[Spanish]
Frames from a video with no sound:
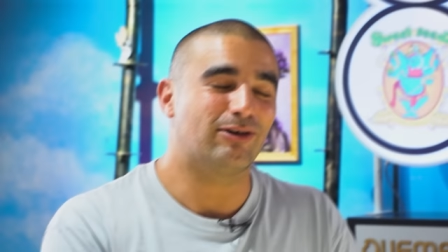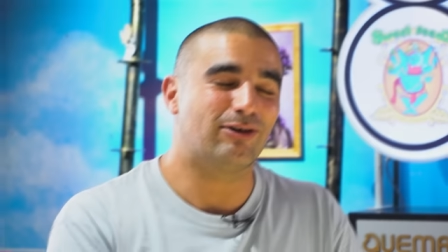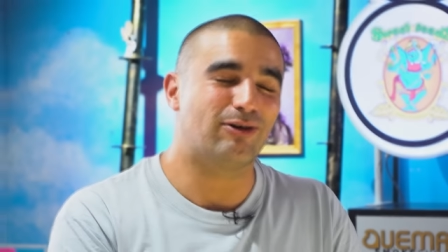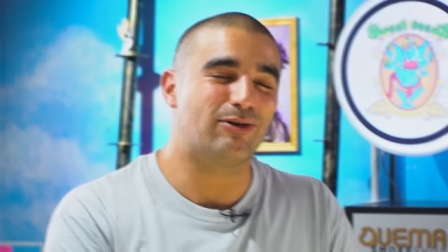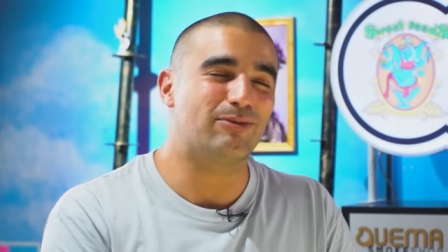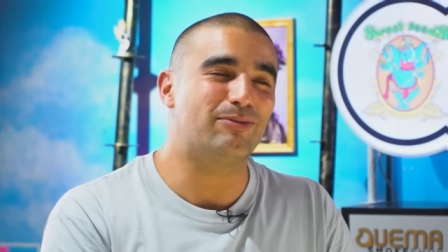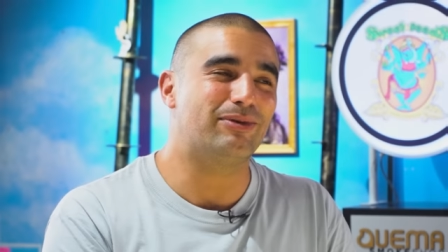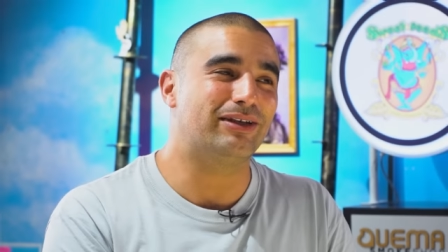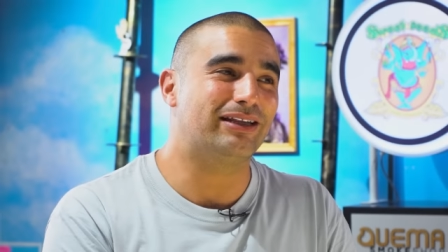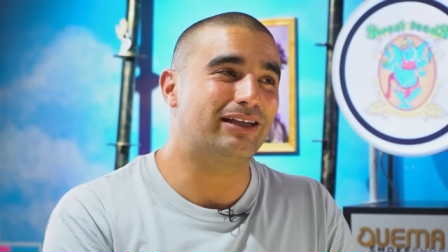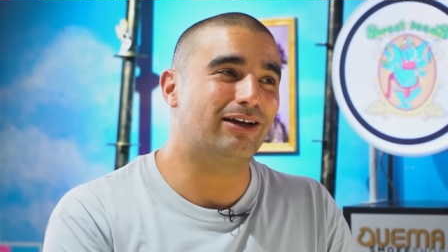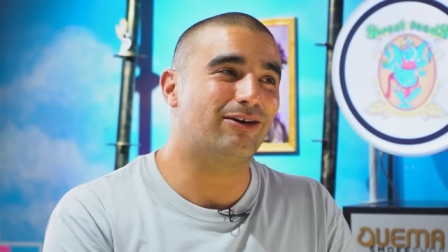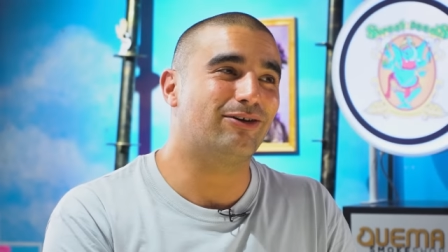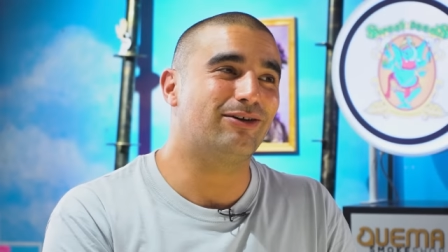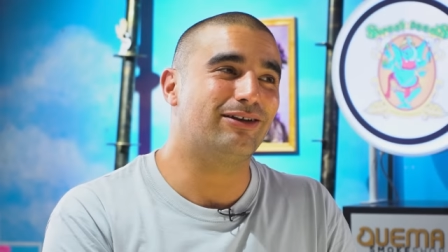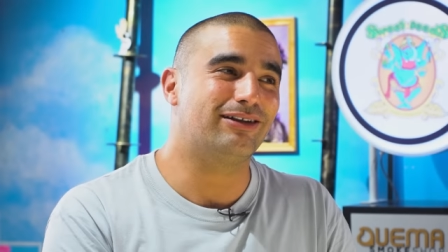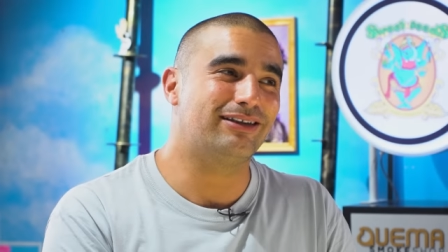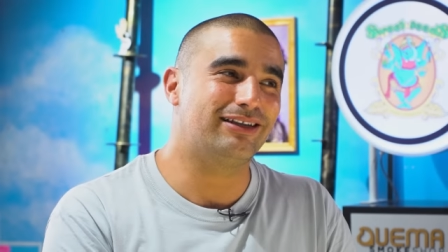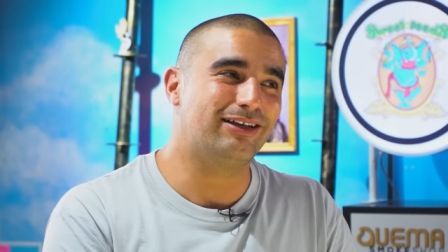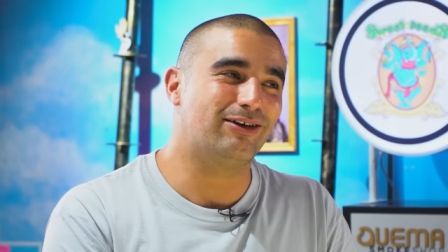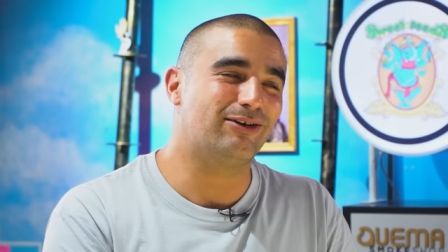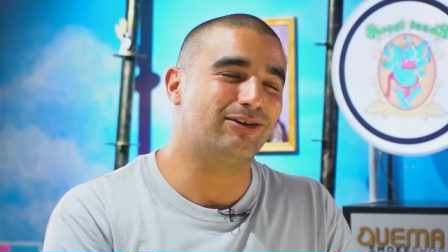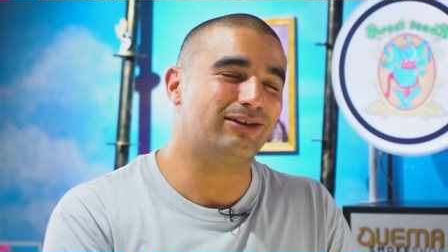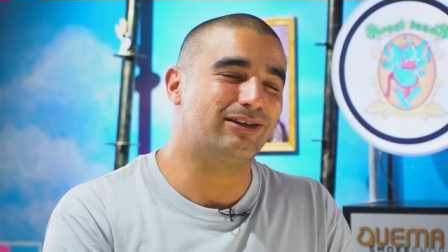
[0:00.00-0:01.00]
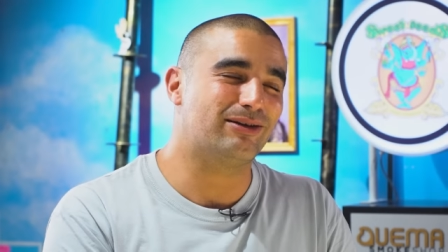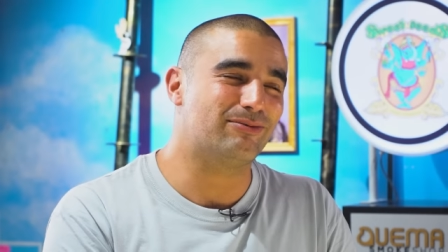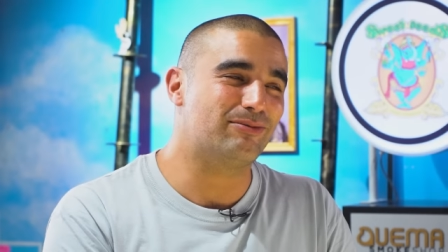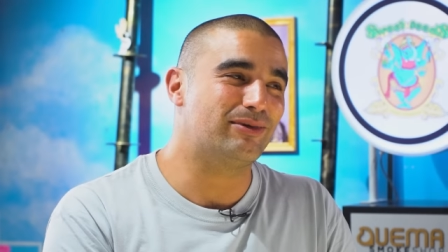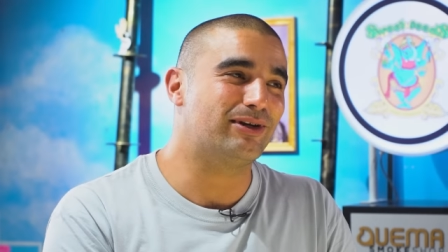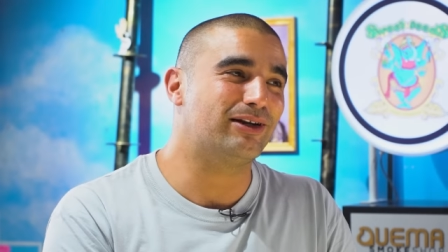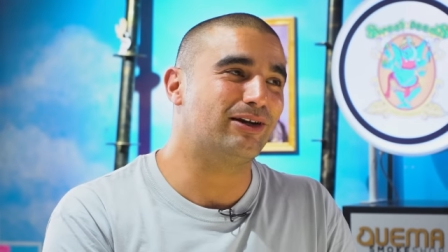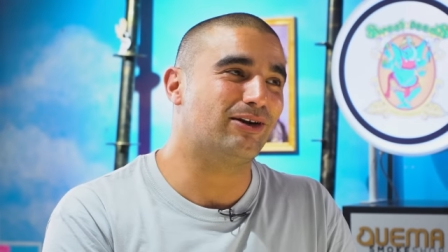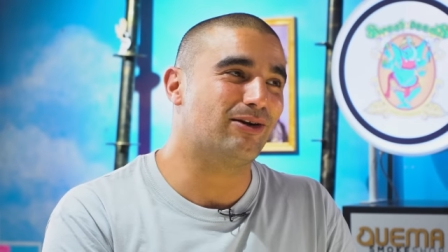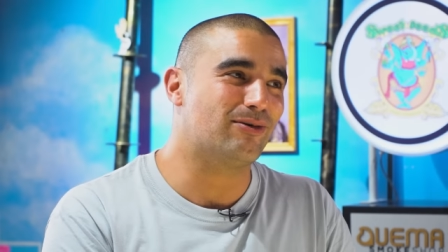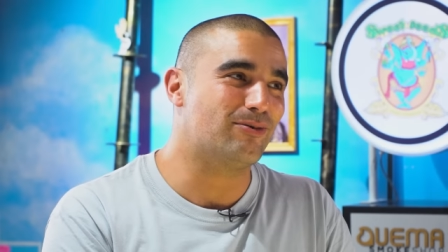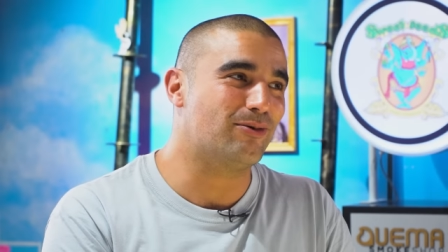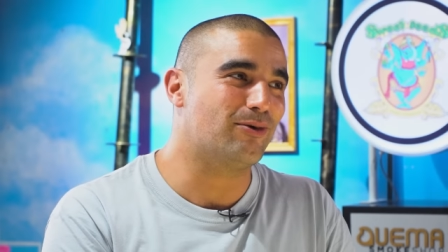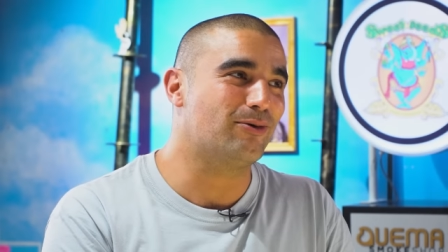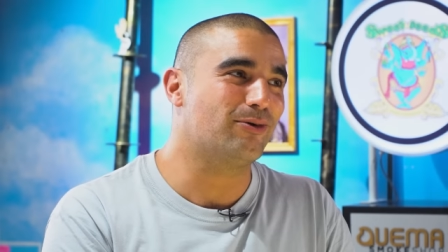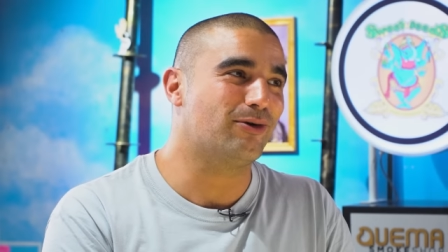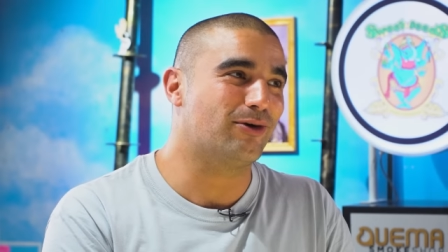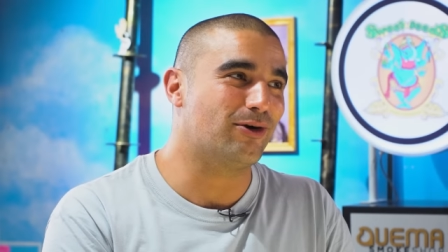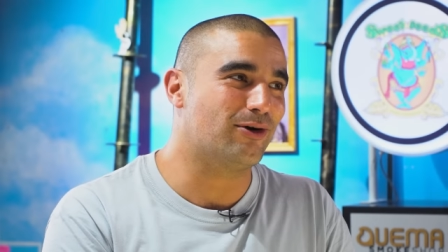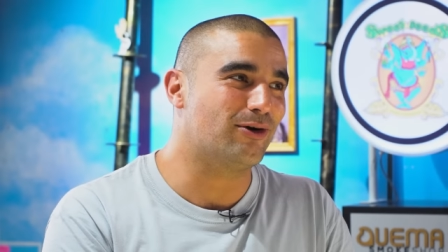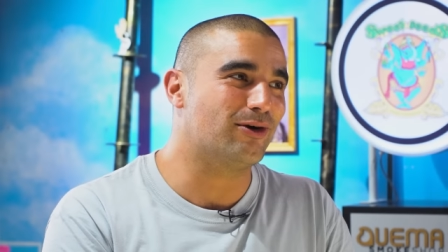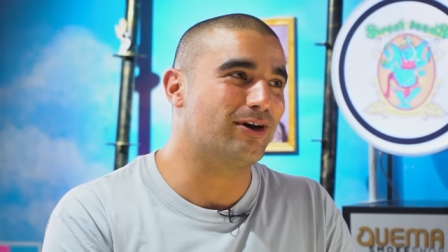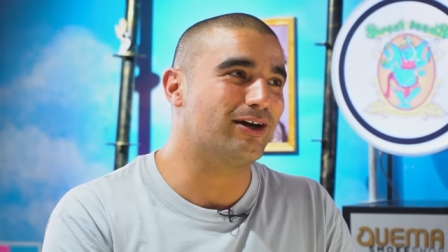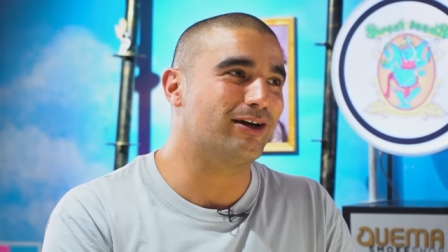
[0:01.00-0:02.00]
Nuestro invitado del día de hoy también es como
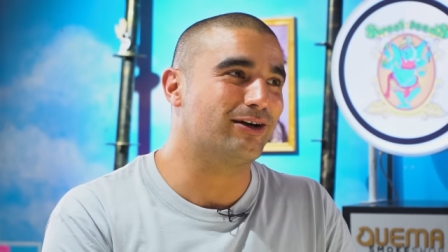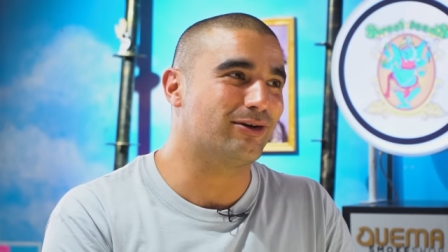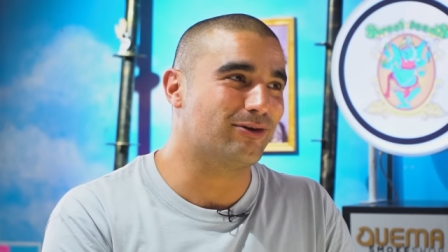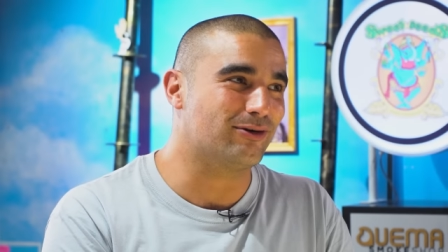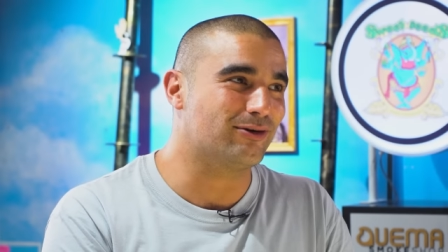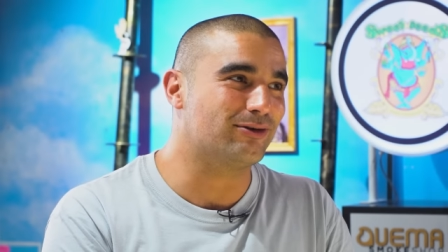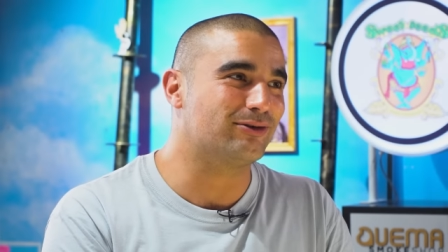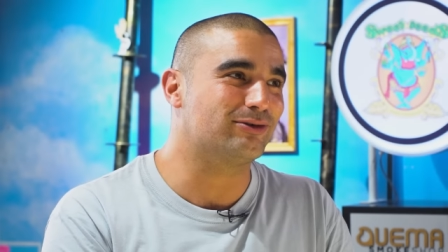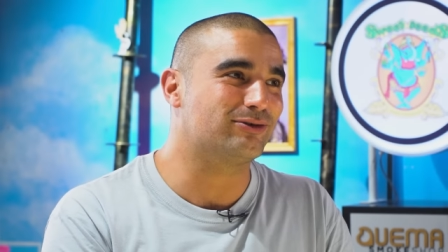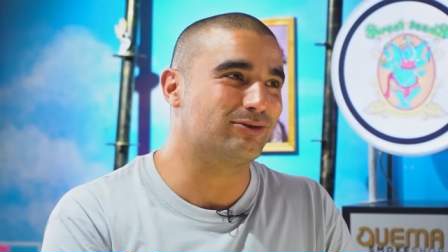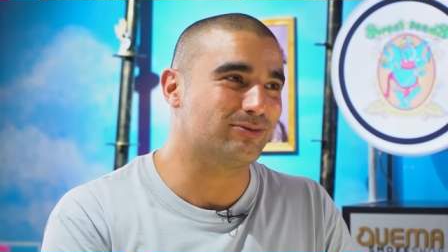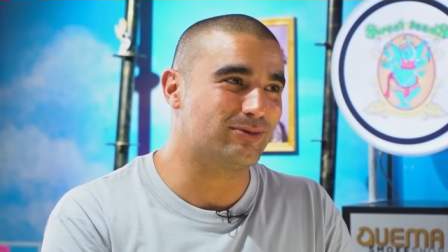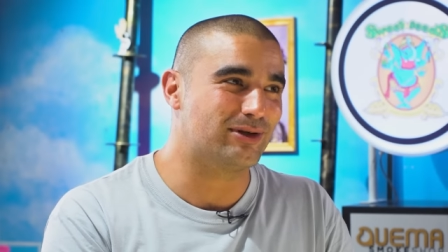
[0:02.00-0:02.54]
un joven con